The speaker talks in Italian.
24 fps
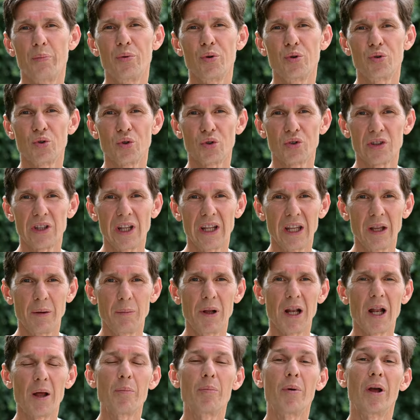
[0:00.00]
più
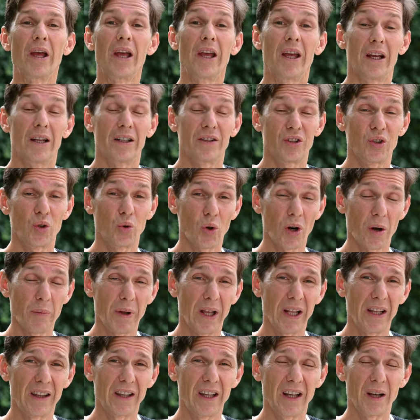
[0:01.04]
sostenibile e
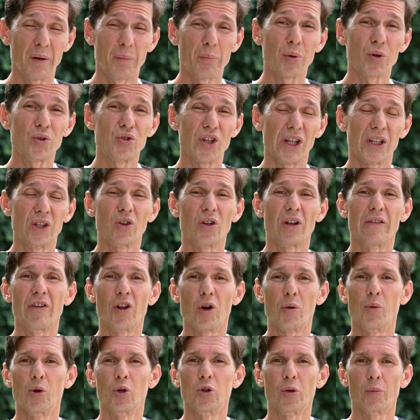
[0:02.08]
sicuramente progetto
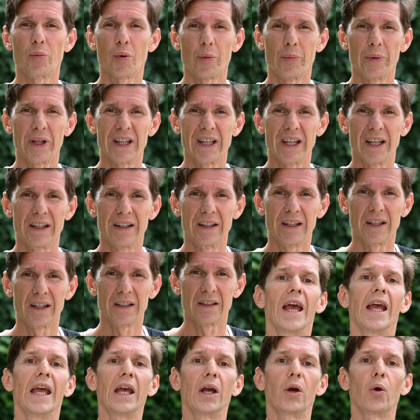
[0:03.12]
davvero molto promettente.
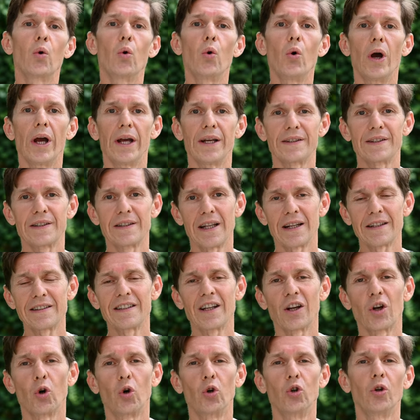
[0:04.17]
E questa
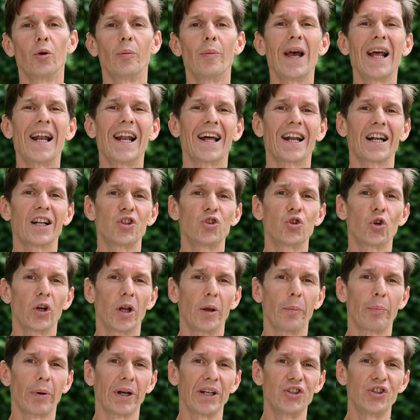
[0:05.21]
secondo me è la
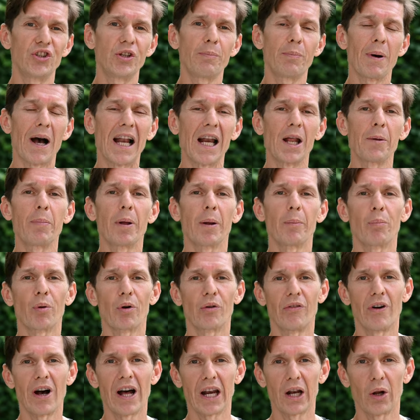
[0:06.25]
ragione principale per
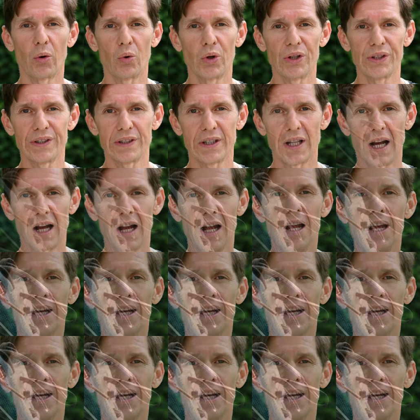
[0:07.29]
provare questa